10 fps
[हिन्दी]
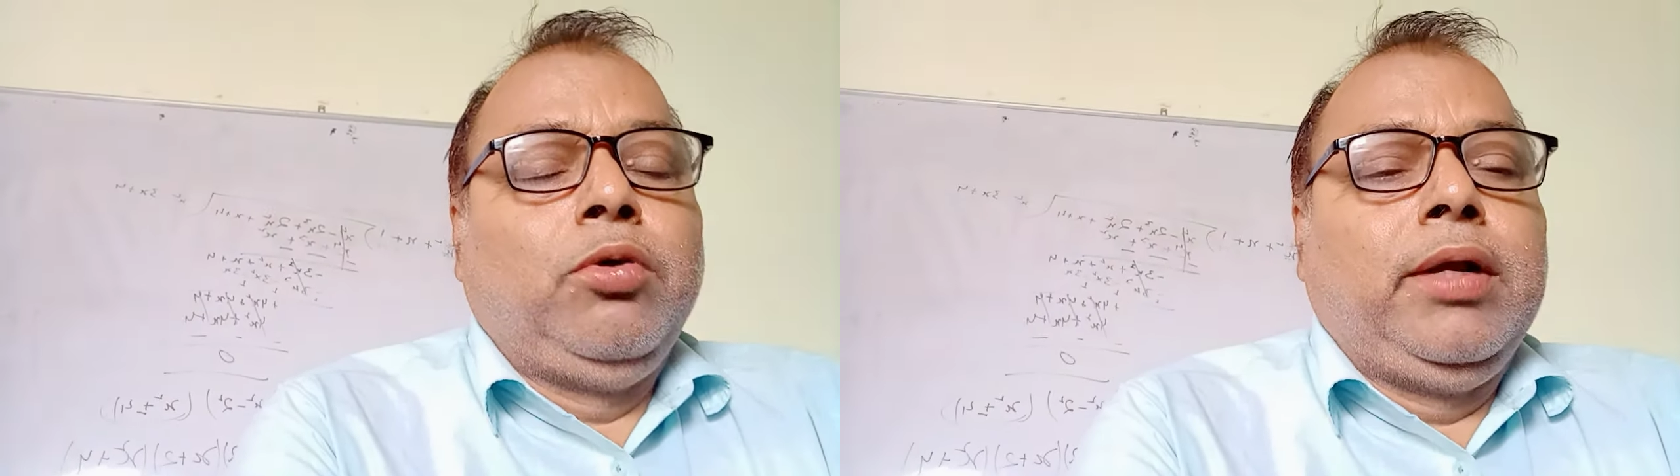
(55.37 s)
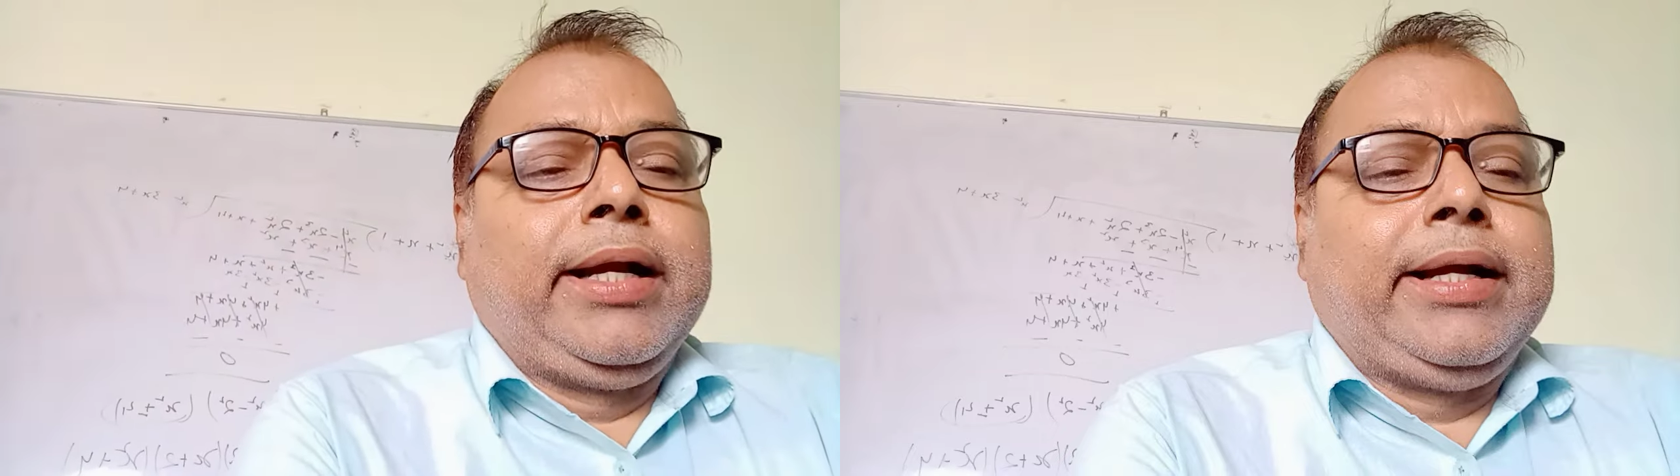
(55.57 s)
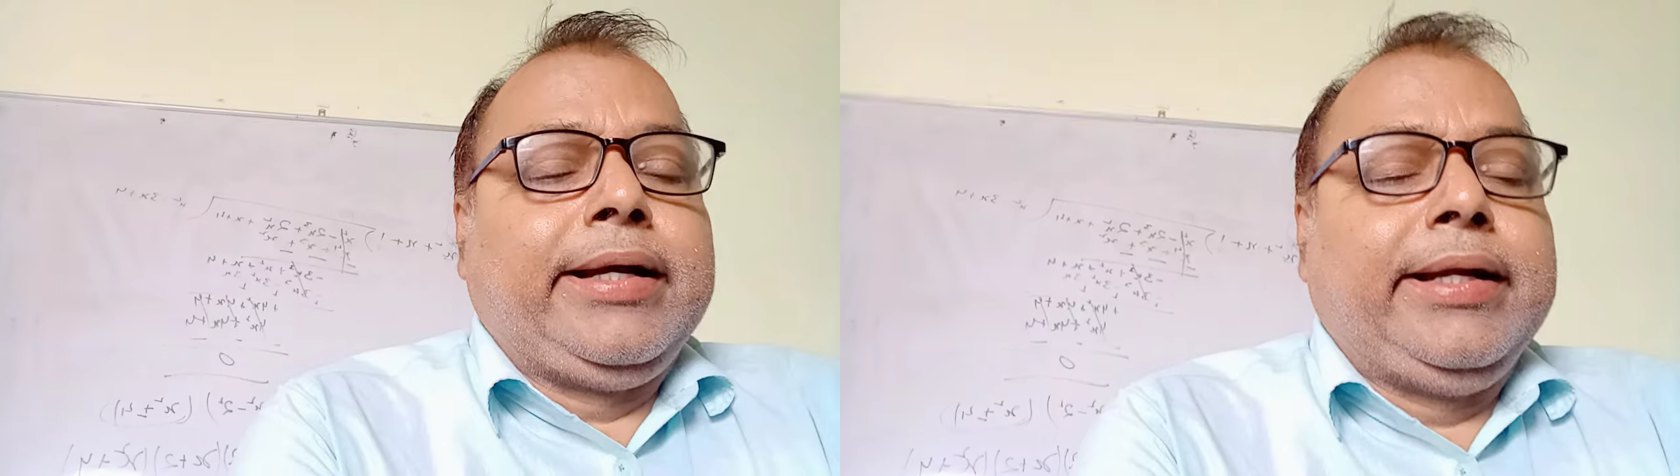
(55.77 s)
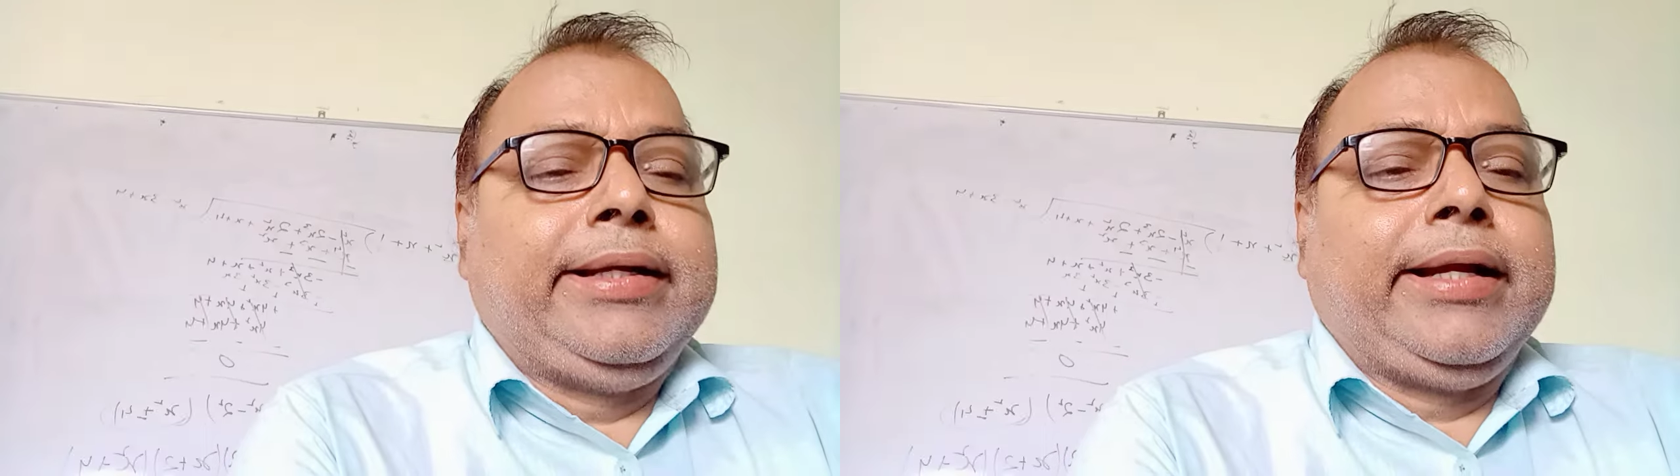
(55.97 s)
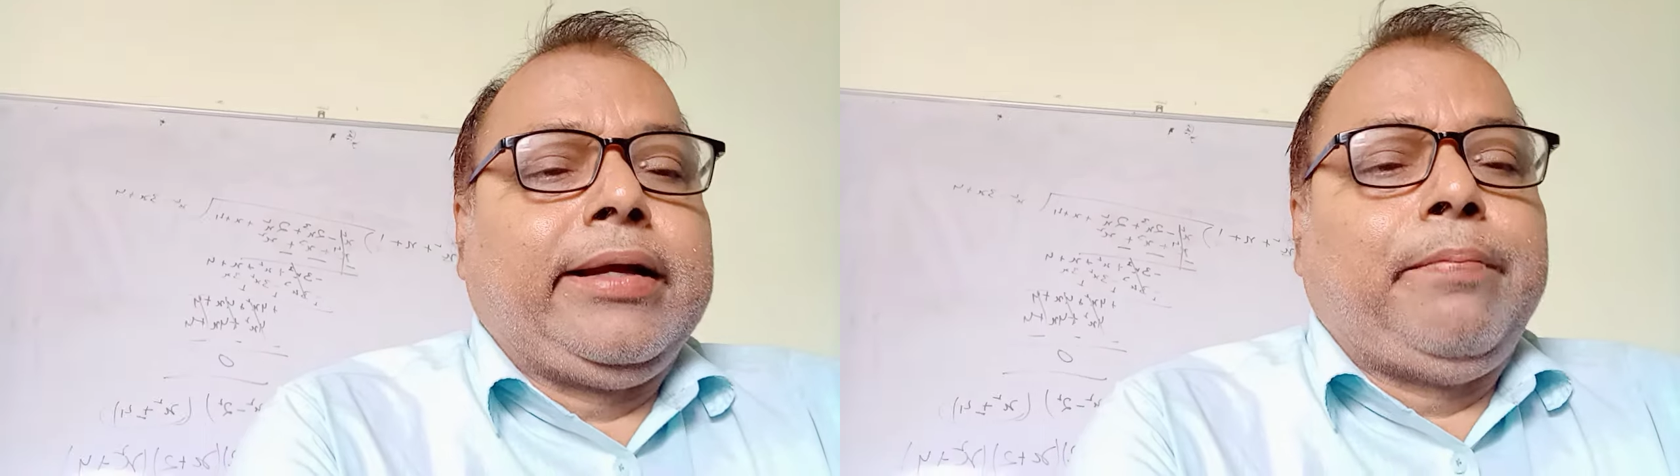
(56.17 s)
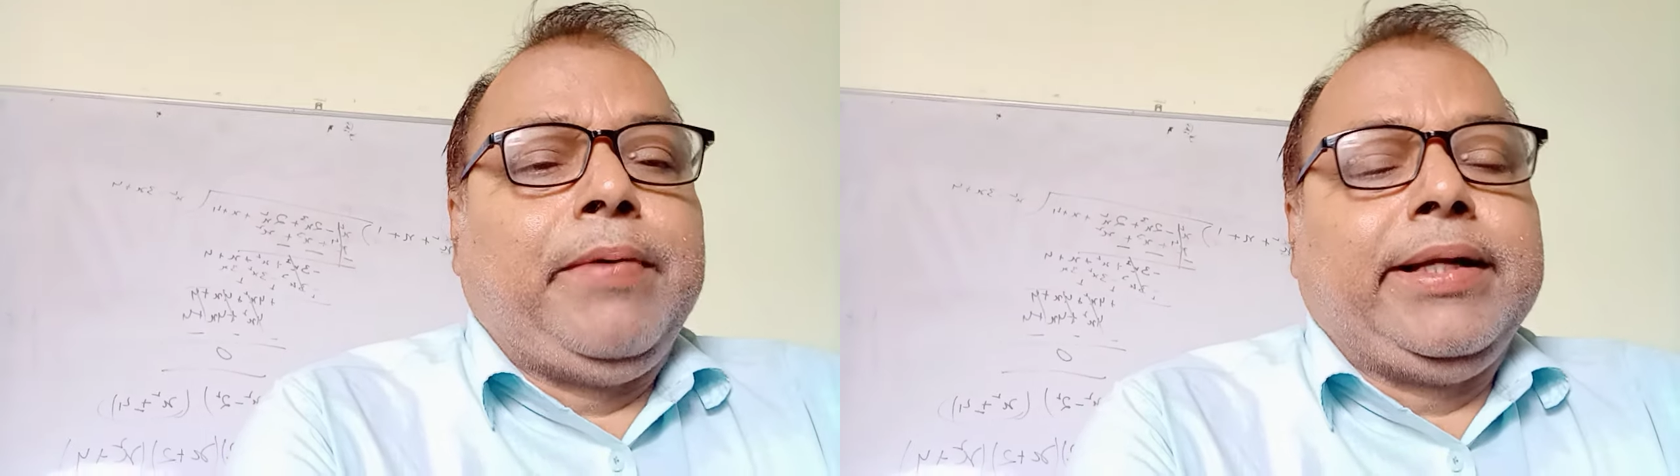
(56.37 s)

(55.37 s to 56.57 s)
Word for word: जो लड़के टीचर की